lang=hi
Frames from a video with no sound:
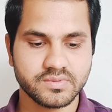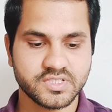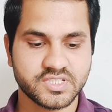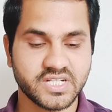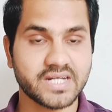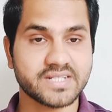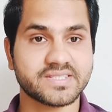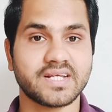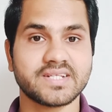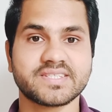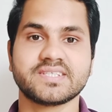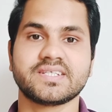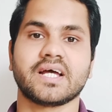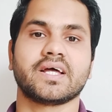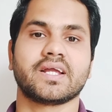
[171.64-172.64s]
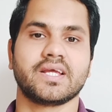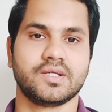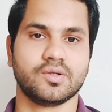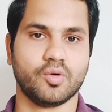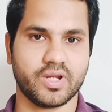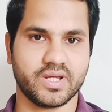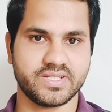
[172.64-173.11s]
चार साल से ज़्यादा नहीं
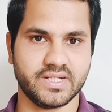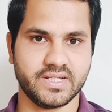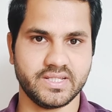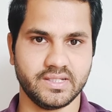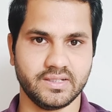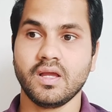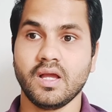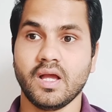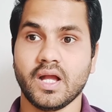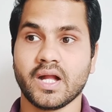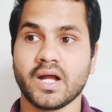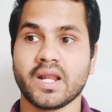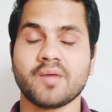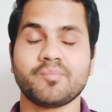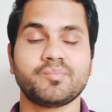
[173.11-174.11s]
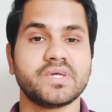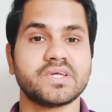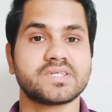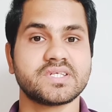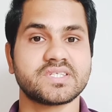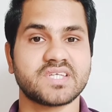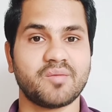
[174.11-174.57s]
होना चाहिए अगर आप
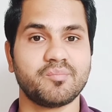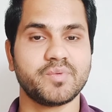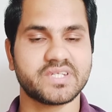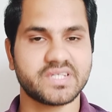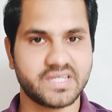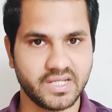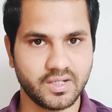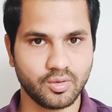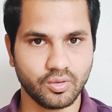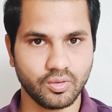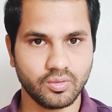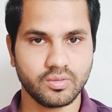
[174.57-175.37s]
पी सबमिट किए हो